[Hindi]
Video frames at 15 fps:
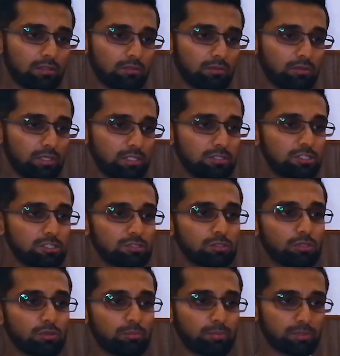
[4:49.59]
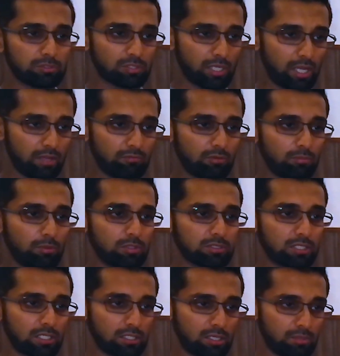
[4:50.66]
तो इन चीज़ों के ऊपर जो है वो बहुत
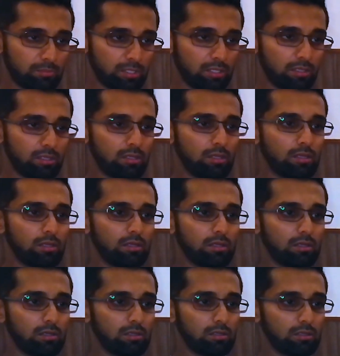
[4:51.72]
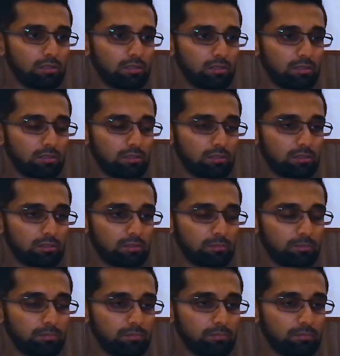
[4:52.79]
ज़्यादा हमें
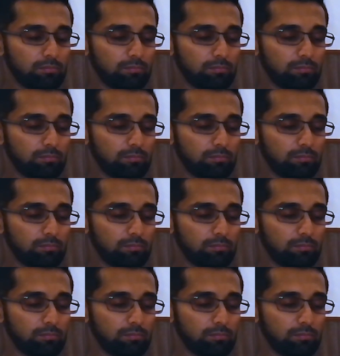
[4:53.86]
uh,